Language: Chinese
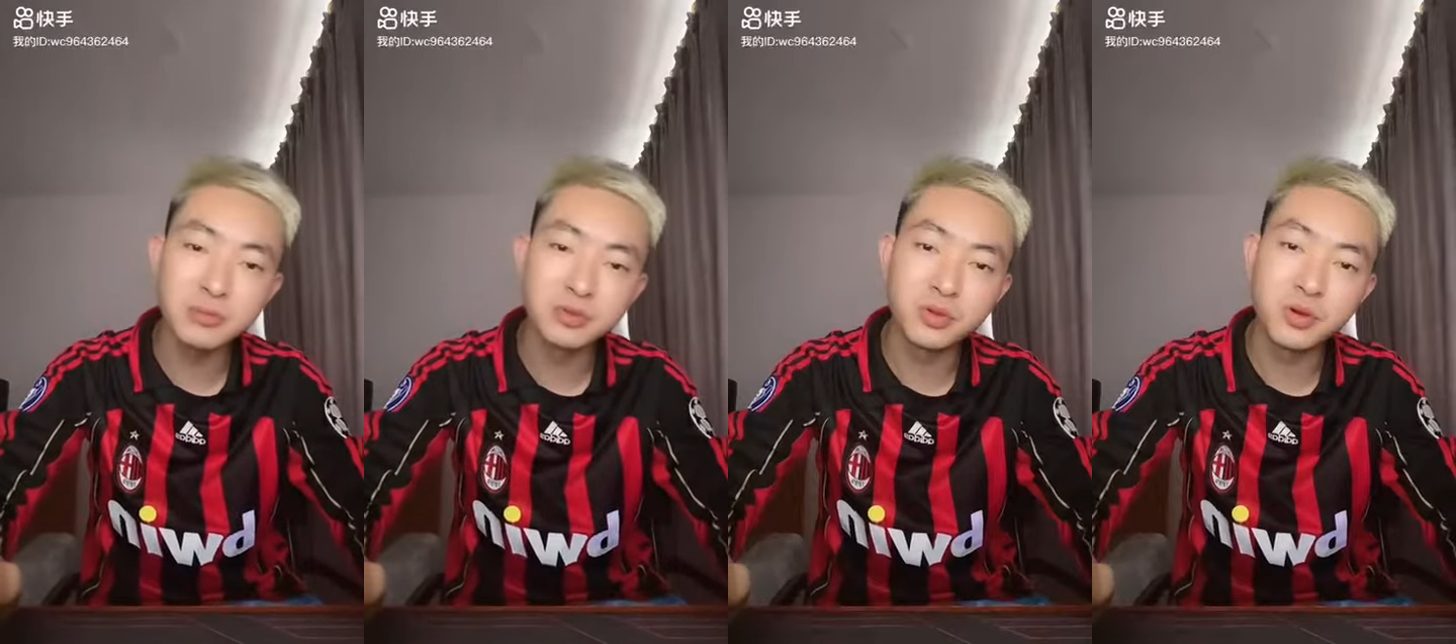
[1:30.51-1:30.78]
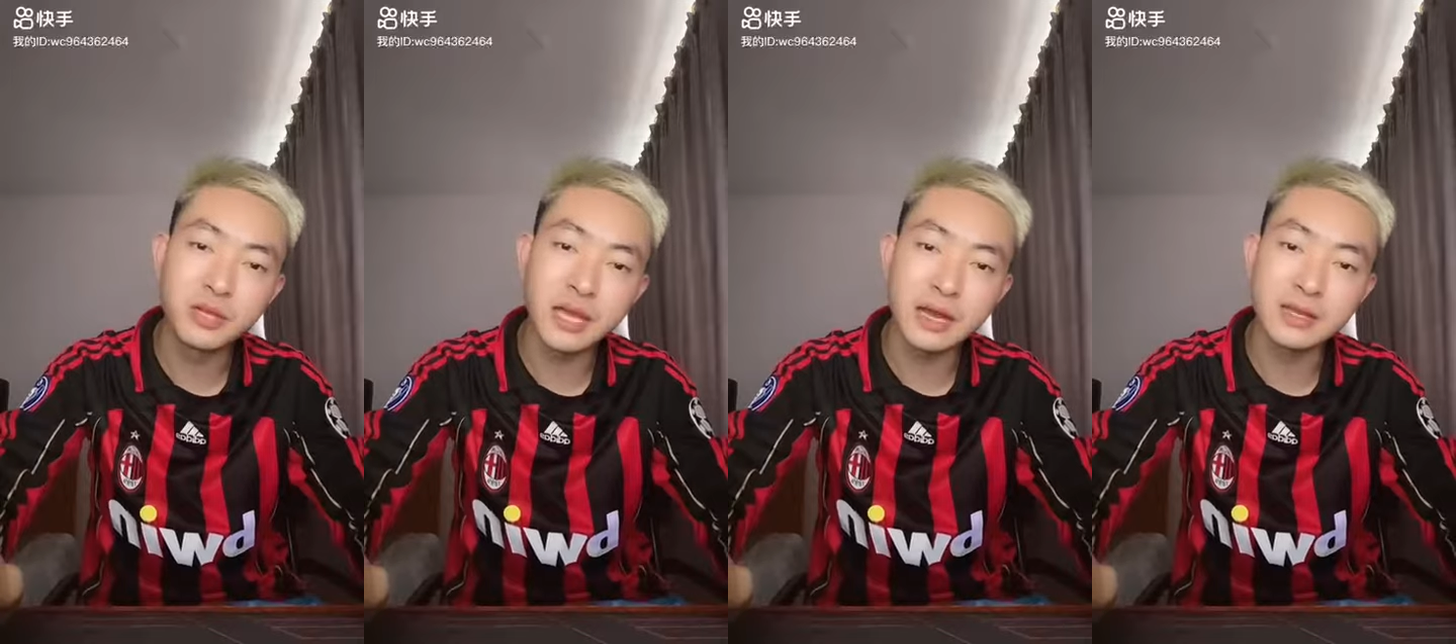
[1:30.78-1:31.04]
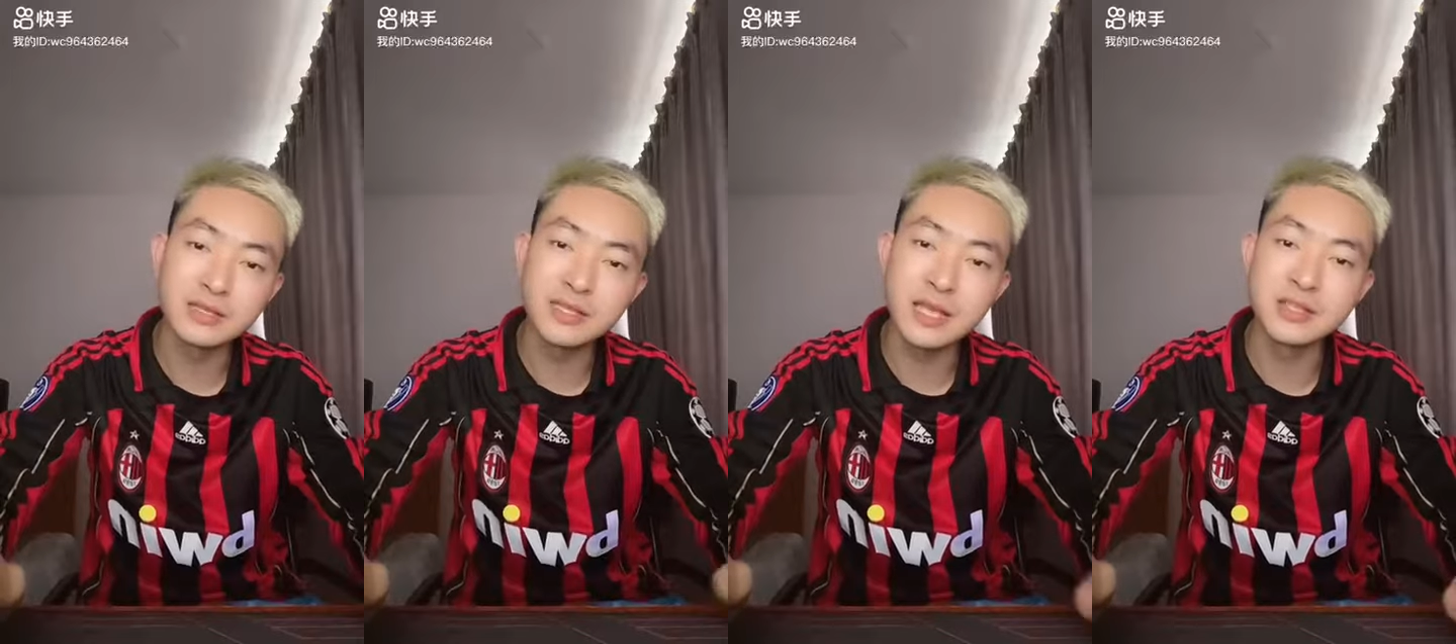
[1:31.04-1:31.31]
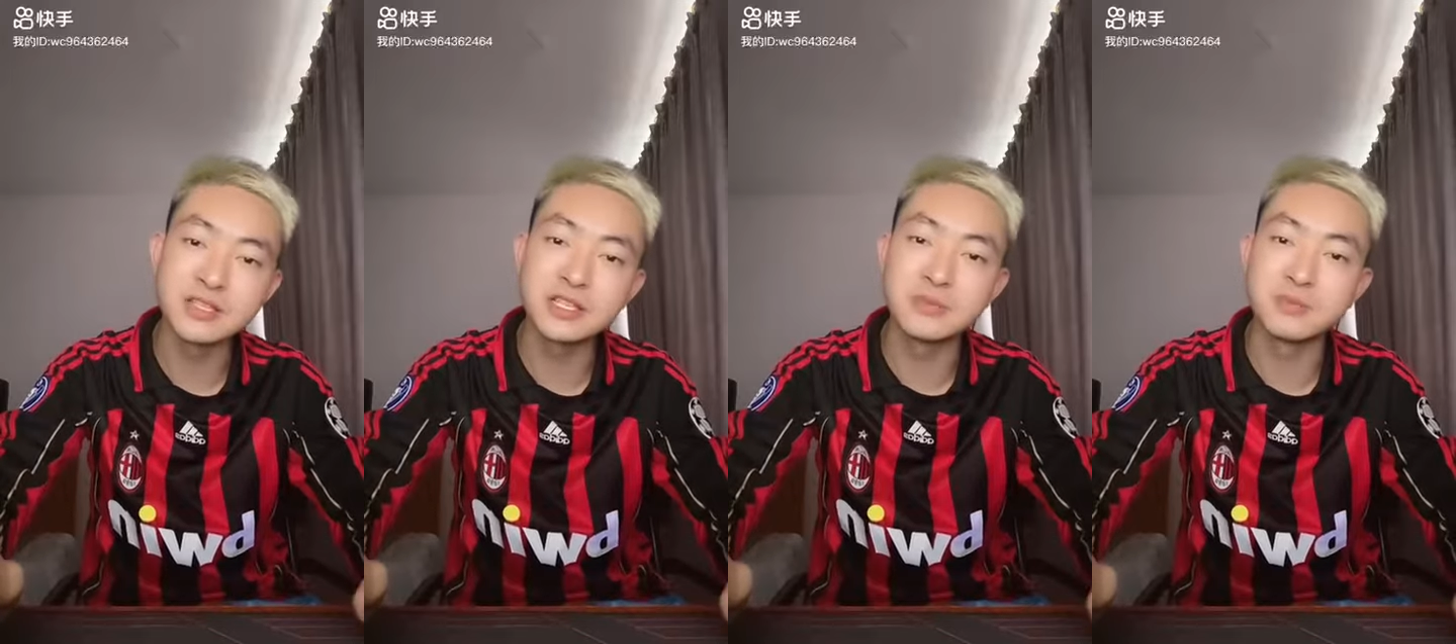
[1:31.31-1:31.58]
普多利亚的
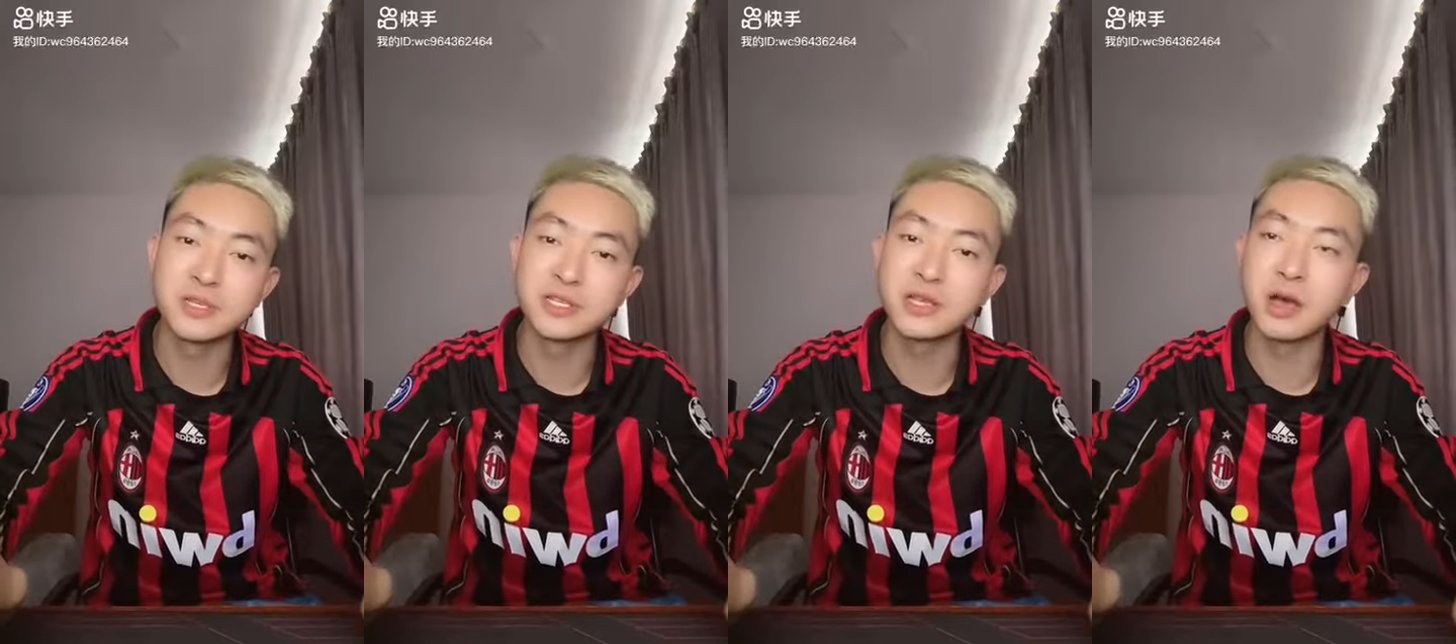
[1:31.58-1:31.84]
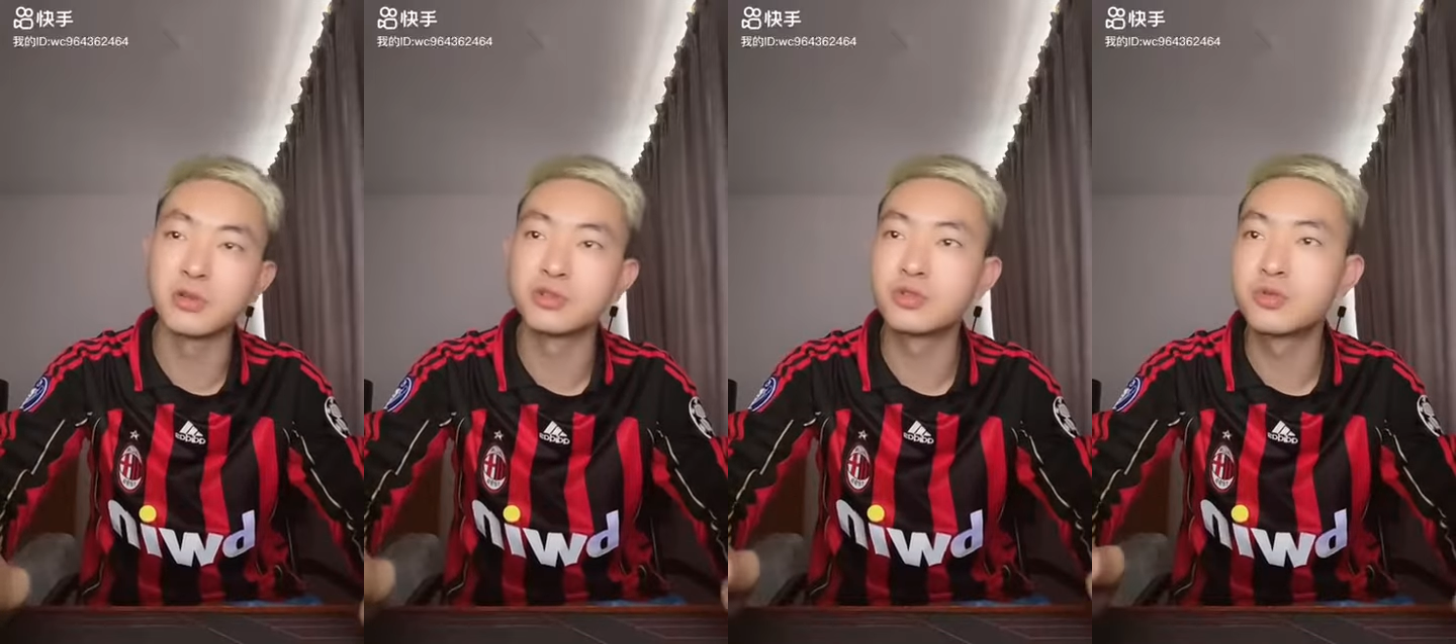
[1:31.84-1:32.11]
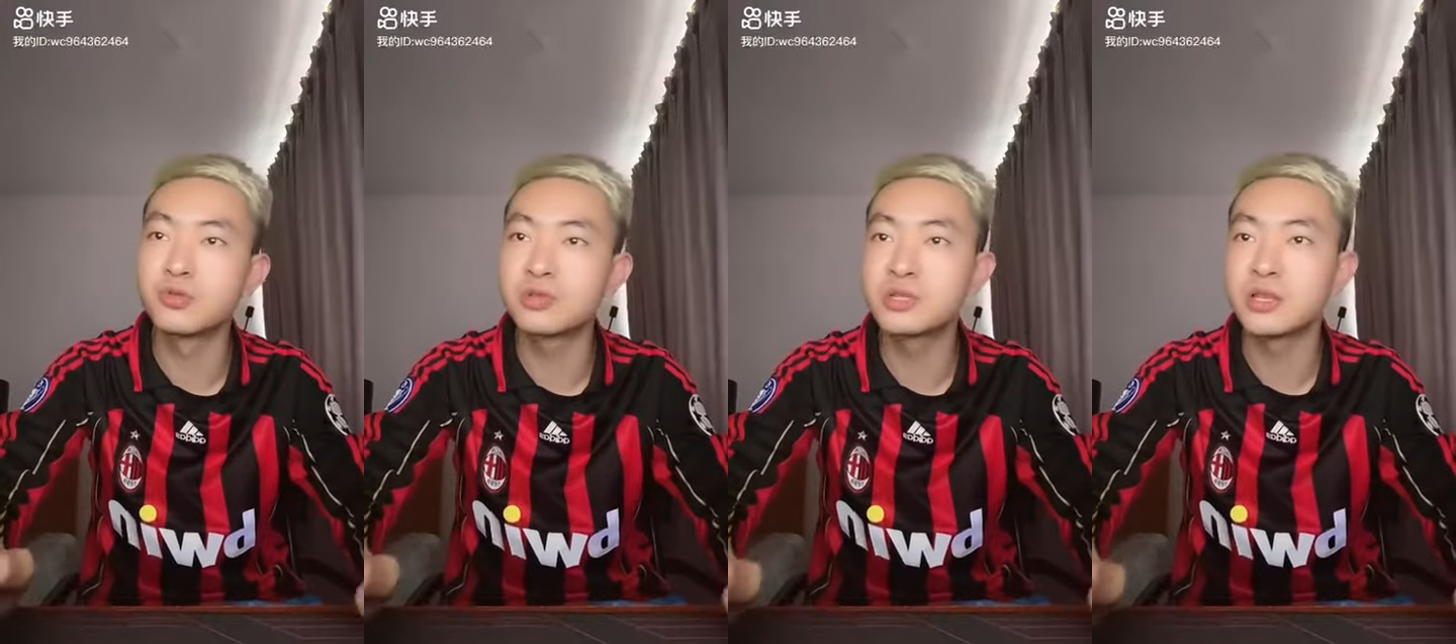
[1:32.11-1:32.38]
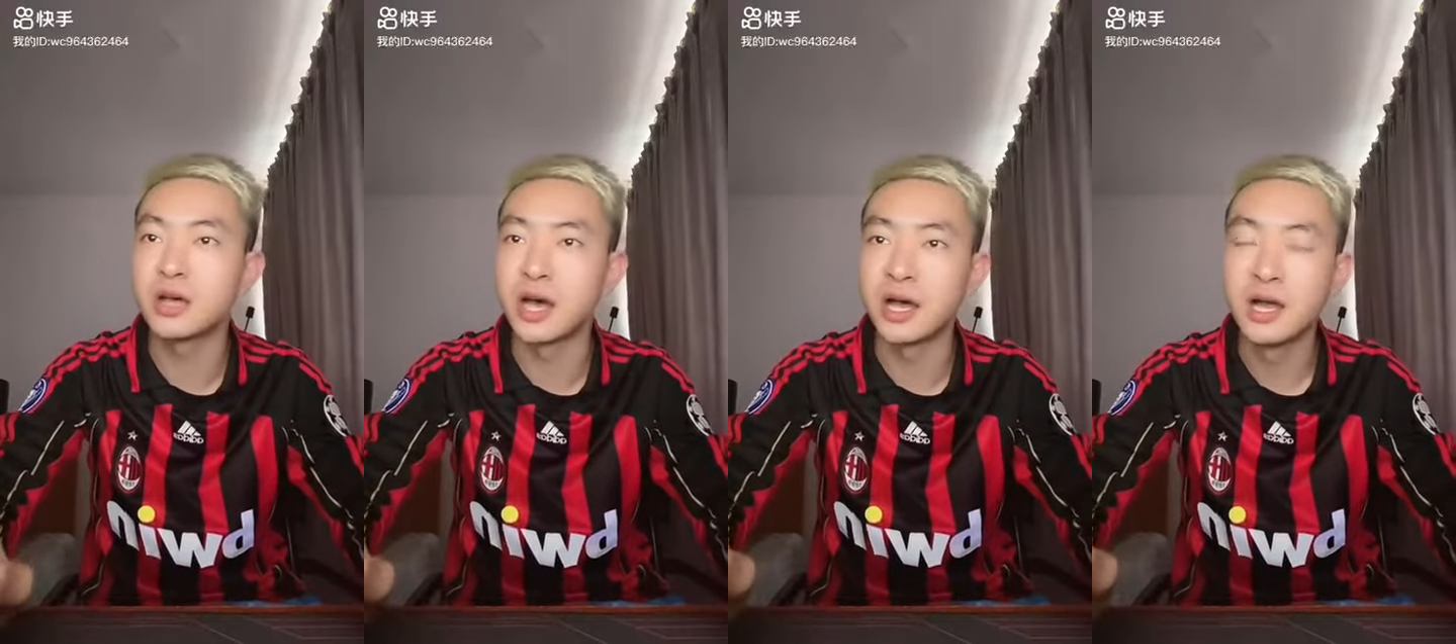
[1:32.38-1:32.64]
战绩比较出
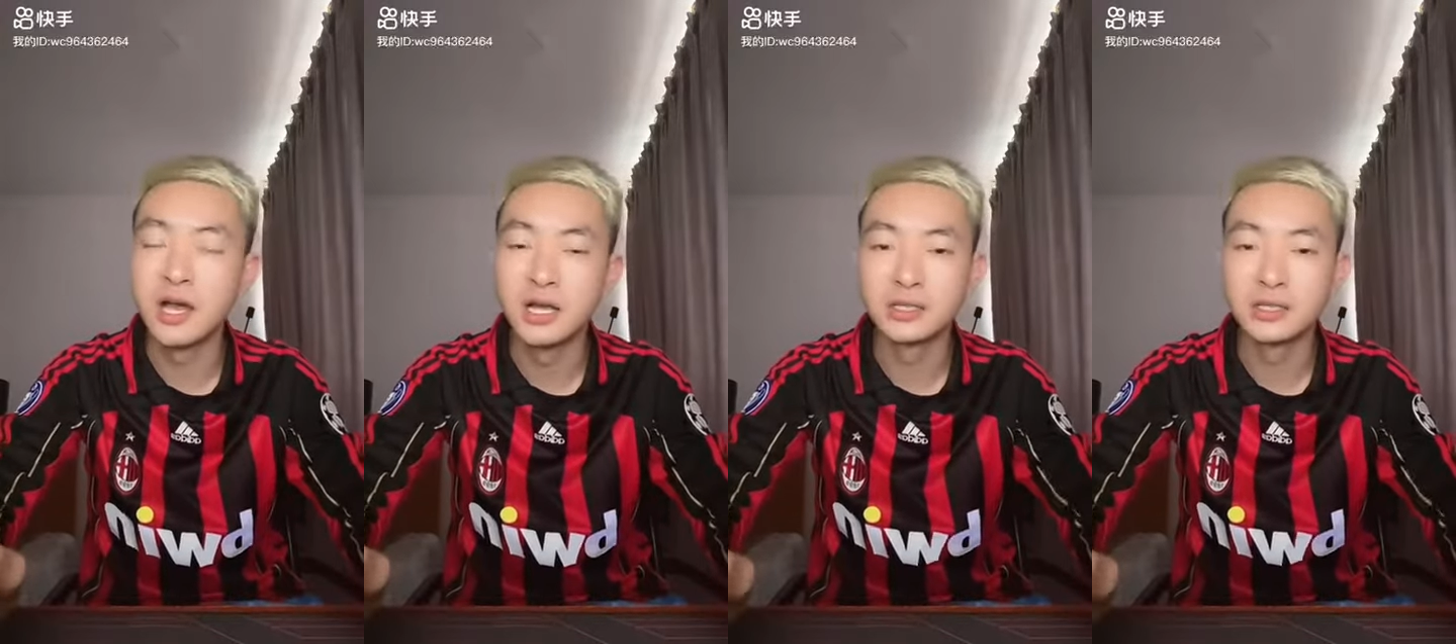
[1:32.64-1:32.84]
色啊，